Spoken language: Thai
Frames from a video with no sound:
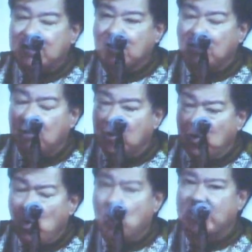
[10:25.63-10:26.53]
ของโล
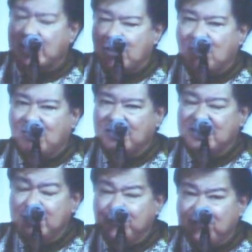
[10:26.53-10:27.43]
กละคร
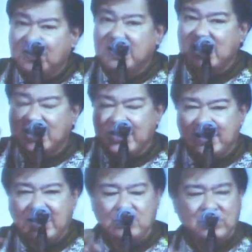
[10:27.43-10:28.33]
ที่ฟื้นอดีต
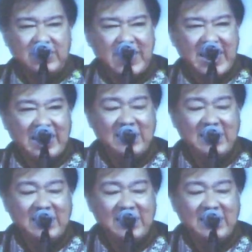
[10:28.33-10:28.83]
อยุธยา